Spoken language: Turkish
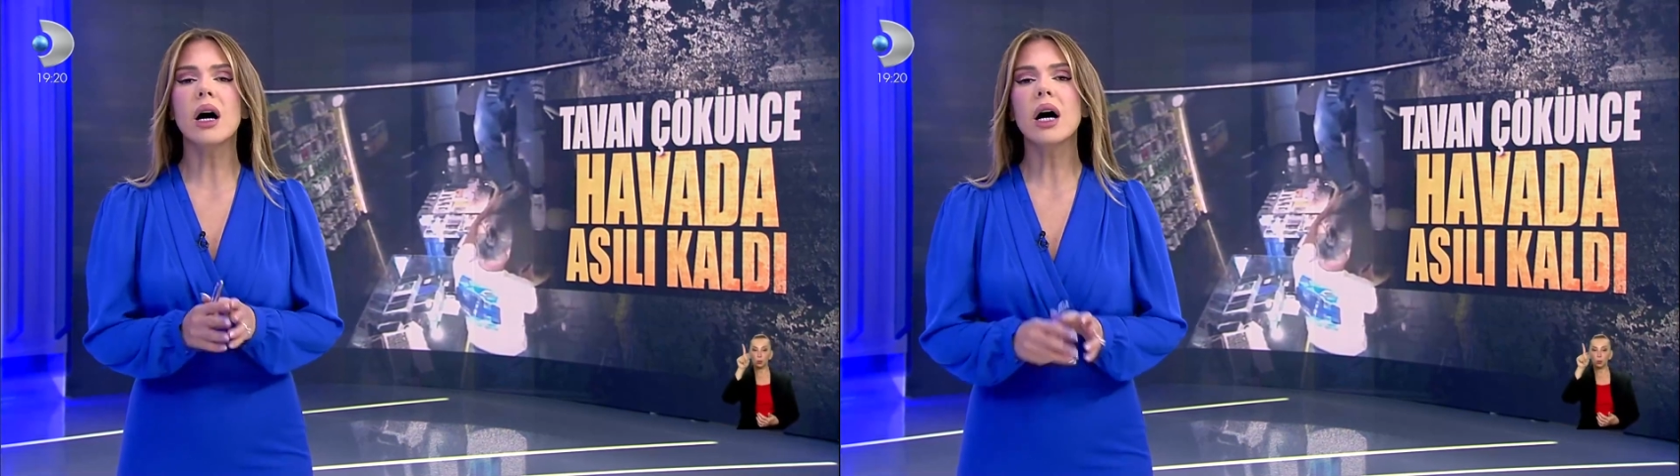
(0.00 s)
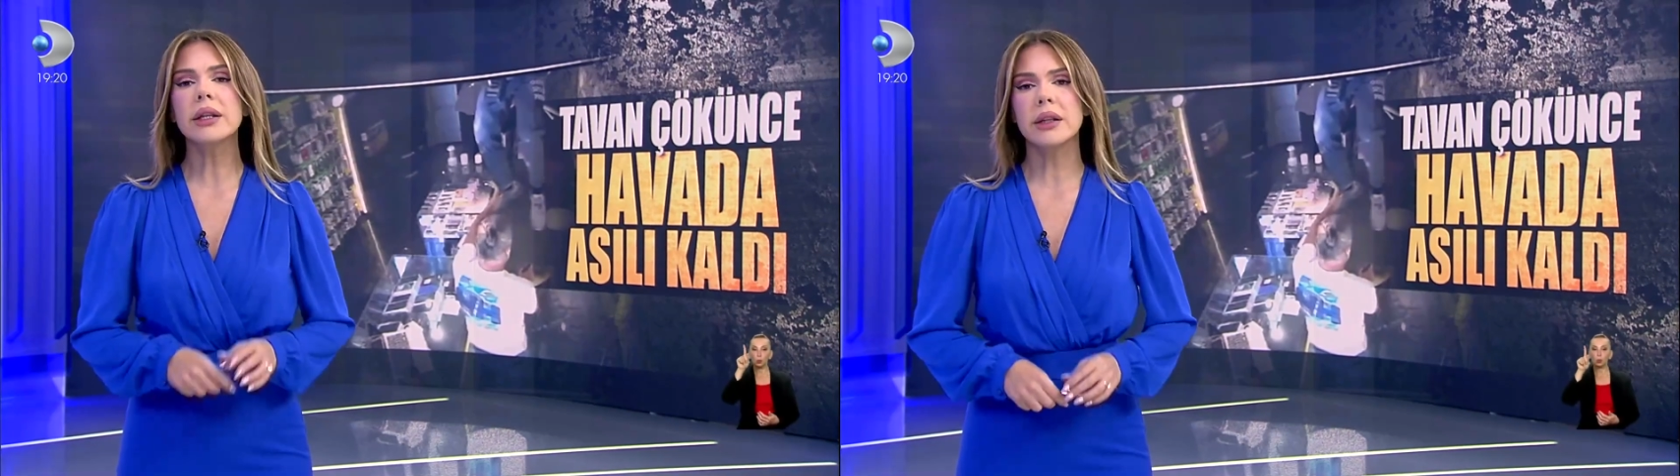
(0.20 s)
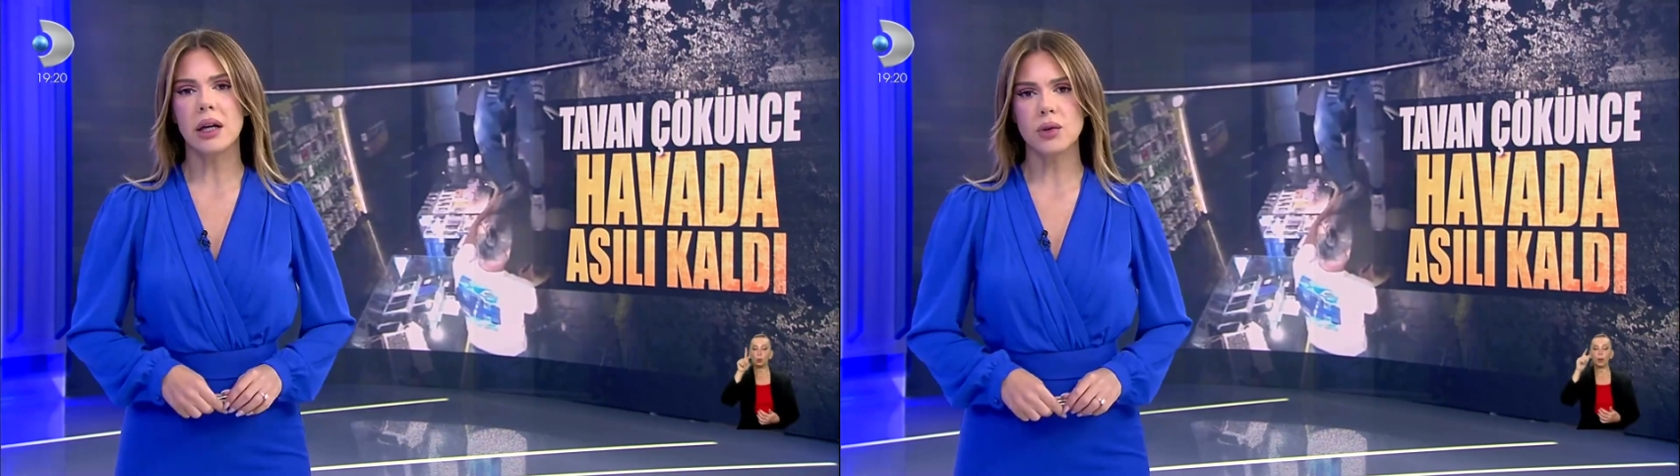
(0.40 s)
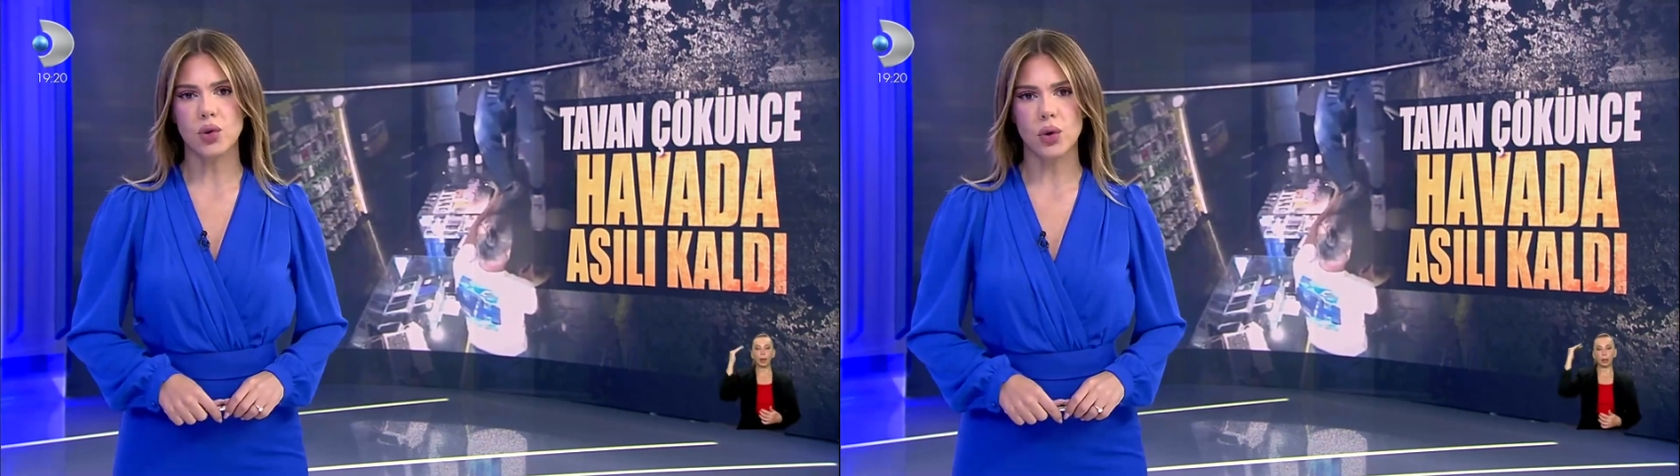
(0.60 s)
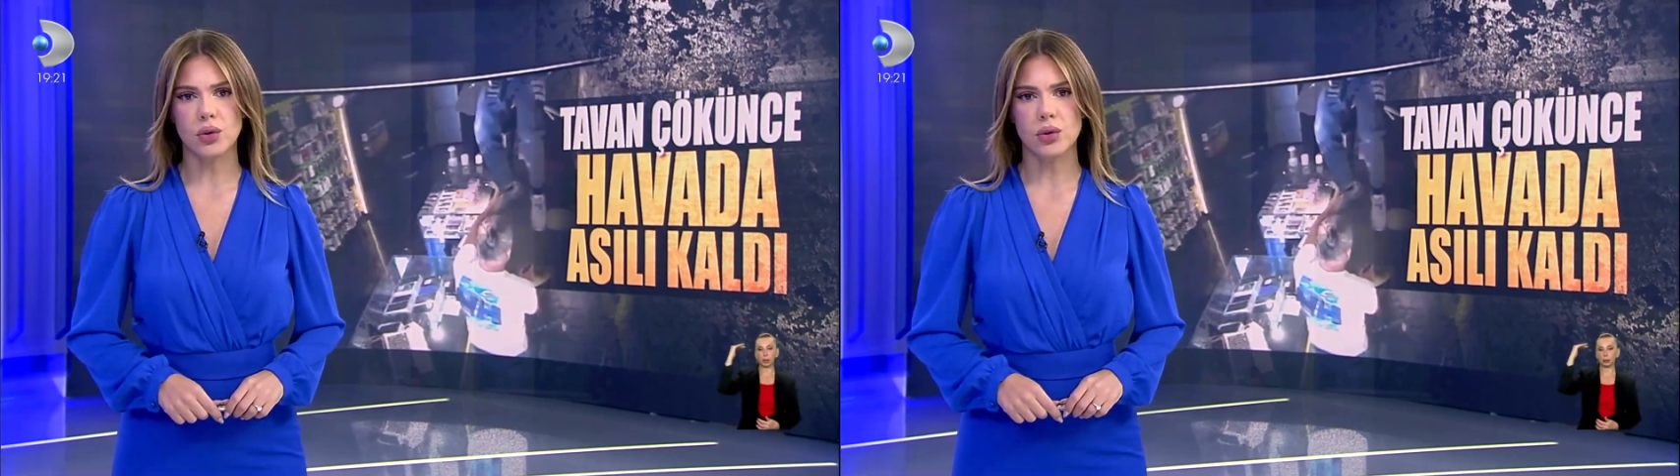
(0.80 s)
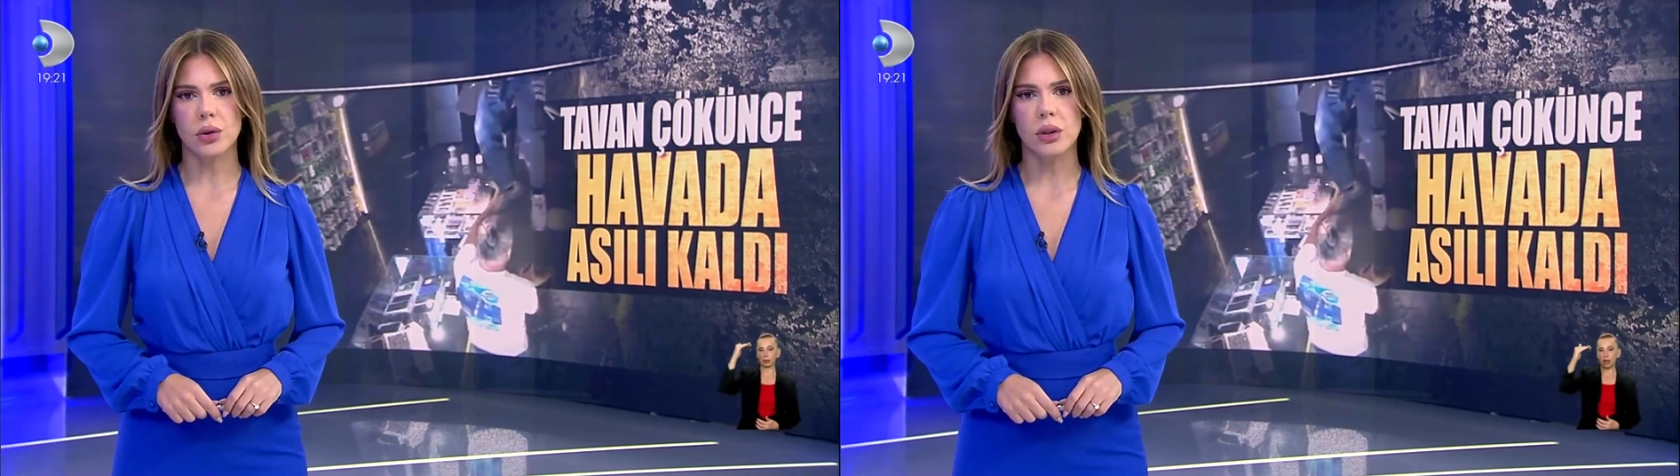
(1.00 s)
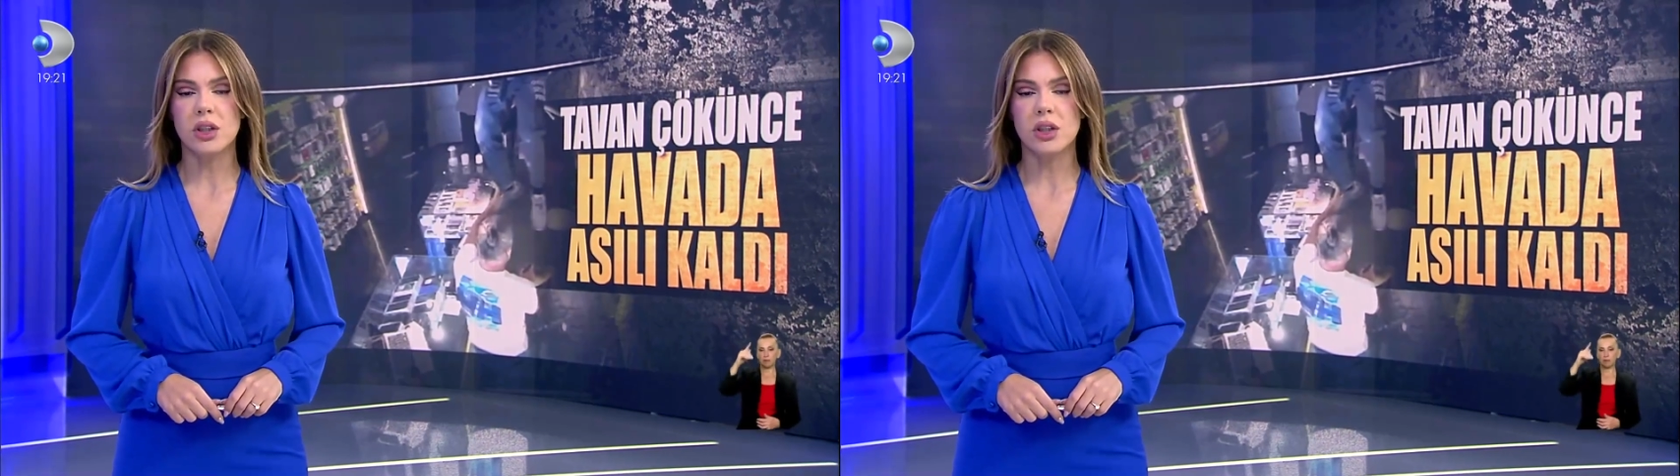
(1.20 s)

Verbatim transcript: aniden çöktü.